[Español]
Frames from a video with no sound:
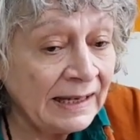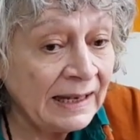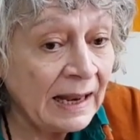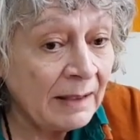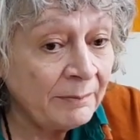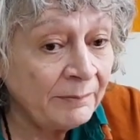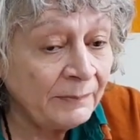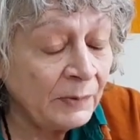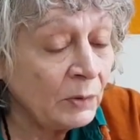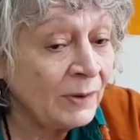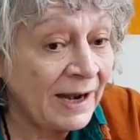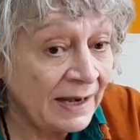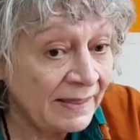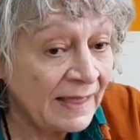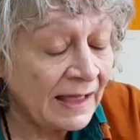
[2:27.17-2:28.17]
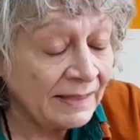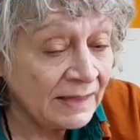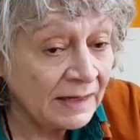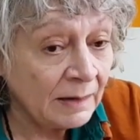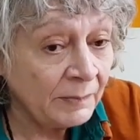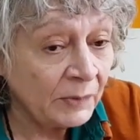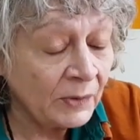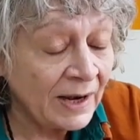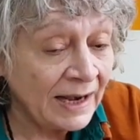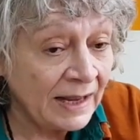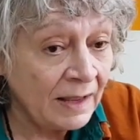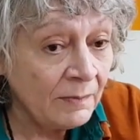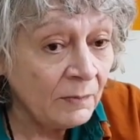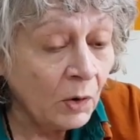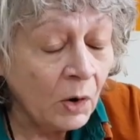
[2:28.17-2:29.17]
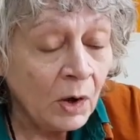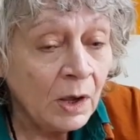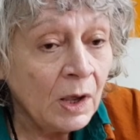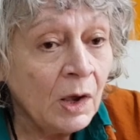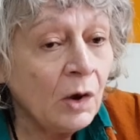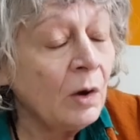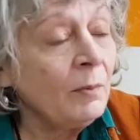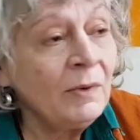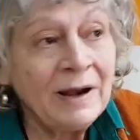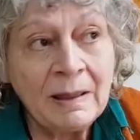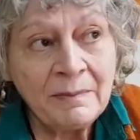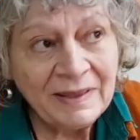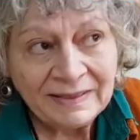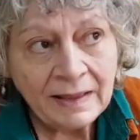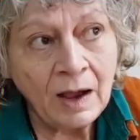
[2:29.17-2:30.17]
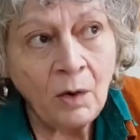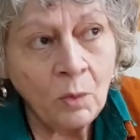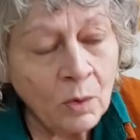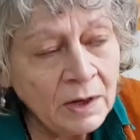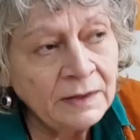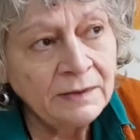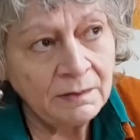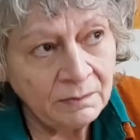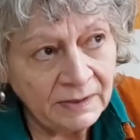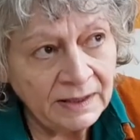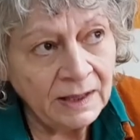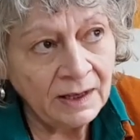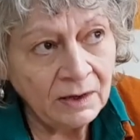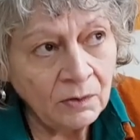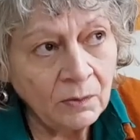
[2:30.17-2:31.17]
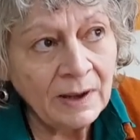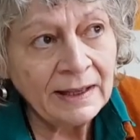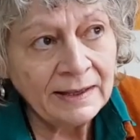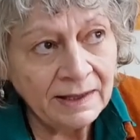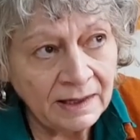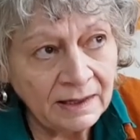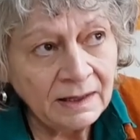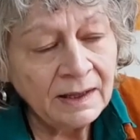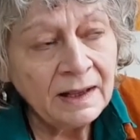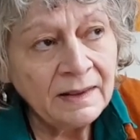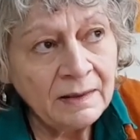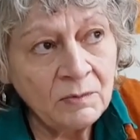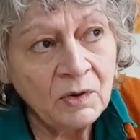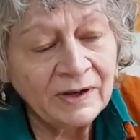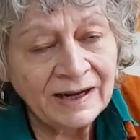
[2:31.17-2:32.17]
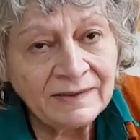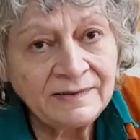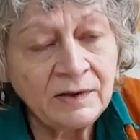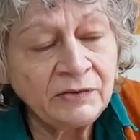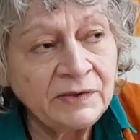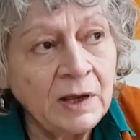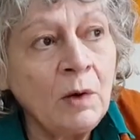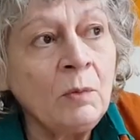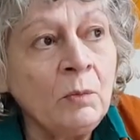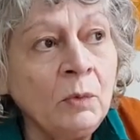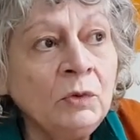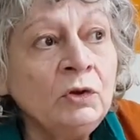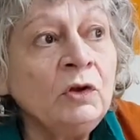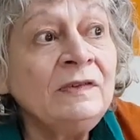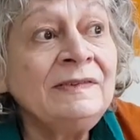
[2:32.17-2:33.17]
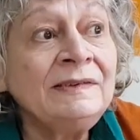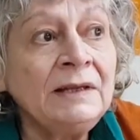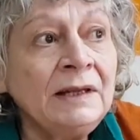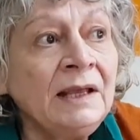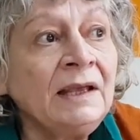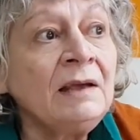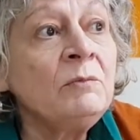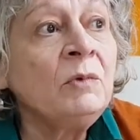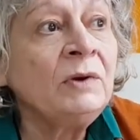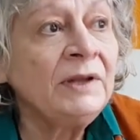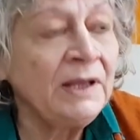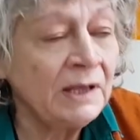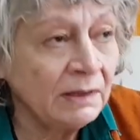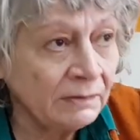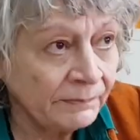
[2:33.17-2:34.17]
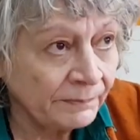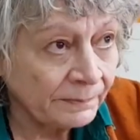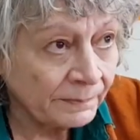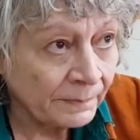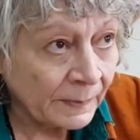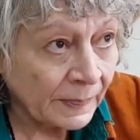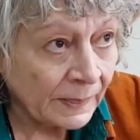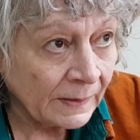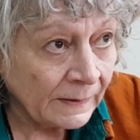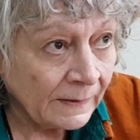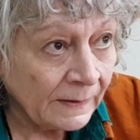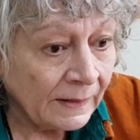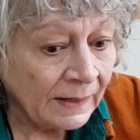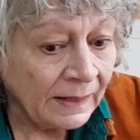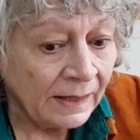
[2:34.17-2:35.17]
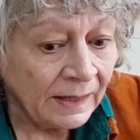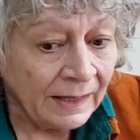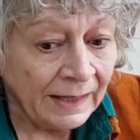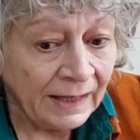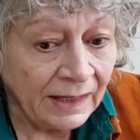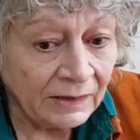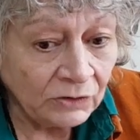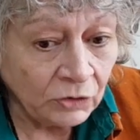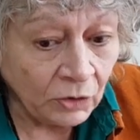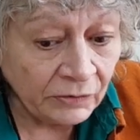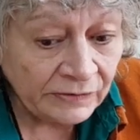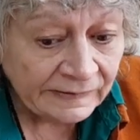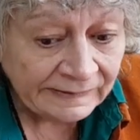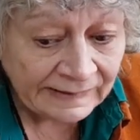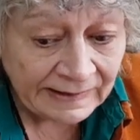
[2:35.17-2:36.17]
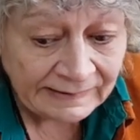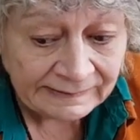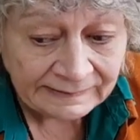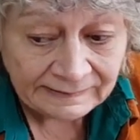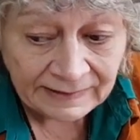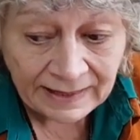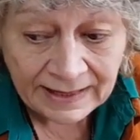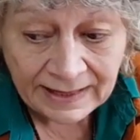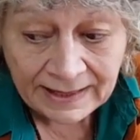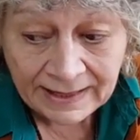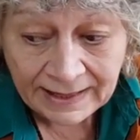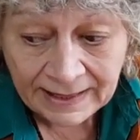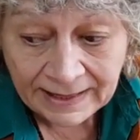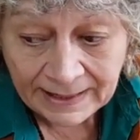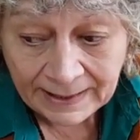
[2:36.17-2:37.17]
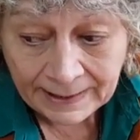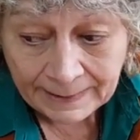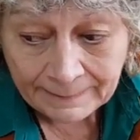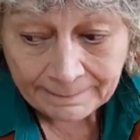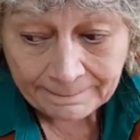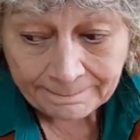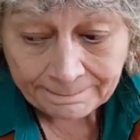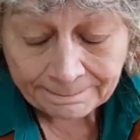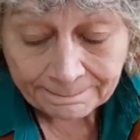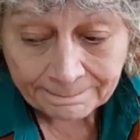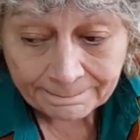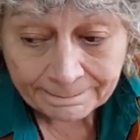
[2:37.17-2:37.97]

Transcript: la pluralidad, en el pluralismo, como la meta última de cualquier democracia, o sea, un mundo sin hegemonía. Entonces, eh, em,